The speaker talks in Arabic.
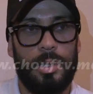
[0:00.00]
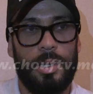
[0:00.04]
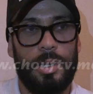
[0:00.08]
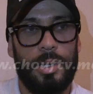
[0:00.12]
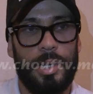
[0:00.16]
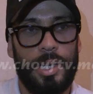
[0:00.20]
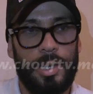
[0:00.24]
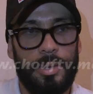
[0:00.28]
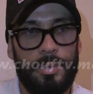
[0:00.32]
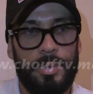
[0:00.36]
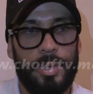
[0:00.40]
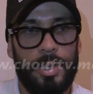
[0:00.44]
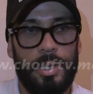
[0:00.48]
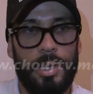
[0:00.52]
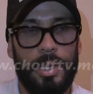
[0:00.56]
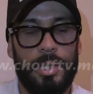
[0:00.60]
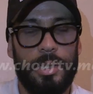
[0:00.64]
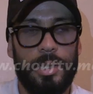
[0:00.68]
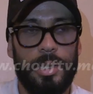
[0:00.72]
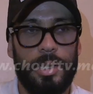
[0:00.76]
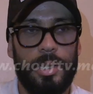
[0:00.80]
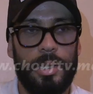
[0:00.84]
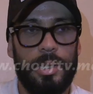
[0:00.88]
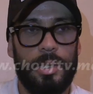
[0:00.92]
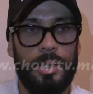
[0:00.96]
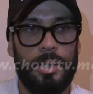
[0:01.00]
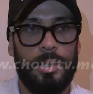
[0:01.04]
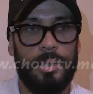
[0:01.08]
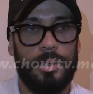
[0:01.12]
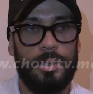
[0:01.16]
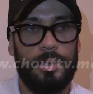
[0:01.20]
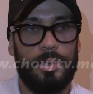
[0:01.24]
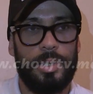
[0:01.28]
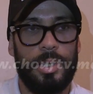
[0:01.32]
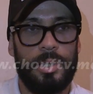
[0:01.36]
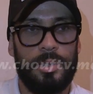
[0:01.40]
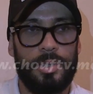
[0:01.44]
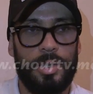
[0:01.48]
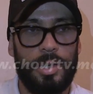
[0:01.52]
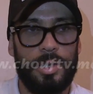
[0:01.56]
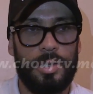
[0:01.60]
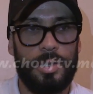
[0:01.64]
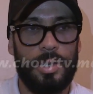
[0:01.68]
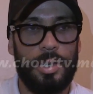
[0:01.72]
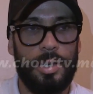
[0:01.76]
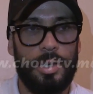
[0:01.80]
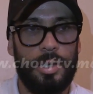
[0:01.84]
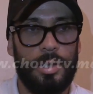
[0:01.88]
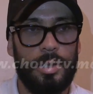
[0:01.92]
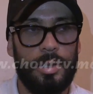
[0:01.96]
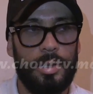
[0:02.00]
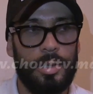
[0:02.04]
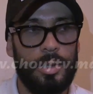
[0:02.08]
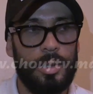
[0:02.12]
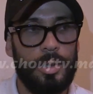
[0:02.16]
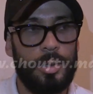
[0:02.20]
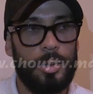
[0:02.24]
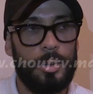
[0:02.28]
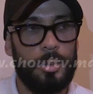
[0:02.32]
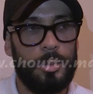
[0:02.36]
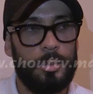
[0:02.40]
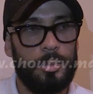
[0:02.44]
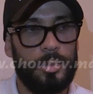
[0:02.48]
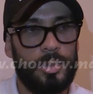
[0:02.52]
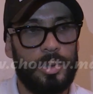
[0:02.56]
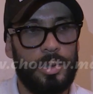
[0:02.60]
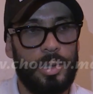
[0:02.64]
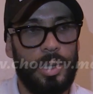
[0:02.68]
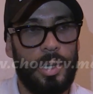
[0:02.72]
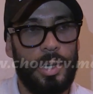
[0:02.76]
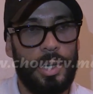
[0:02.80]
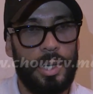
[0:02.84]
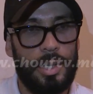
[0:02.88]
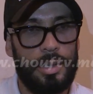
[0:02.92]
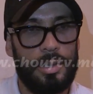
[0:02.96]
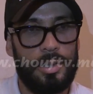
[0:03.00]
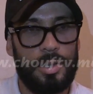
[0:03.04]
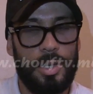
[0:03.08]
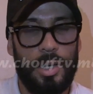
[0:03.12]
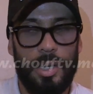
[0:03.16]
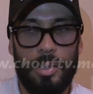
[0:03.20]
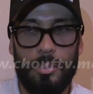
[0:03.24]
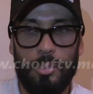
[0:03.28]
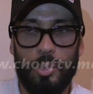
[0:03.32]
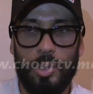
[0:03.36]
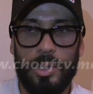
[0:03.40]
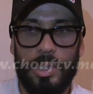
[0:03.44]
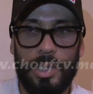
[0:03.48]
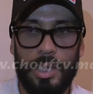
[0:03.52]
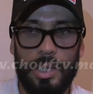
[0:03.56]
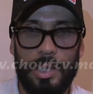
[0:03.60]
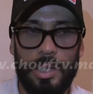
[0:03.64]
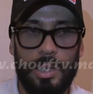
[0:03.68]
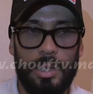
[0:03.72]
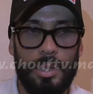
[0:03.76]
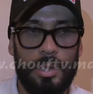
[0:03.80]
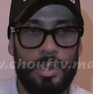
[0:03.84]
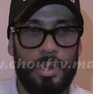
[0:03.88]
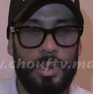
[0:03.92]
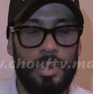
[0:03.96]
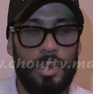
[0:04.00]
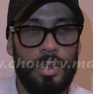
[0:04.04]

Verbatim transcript: كنعرفك انك تاثرتي بطريقه التعامل ديالي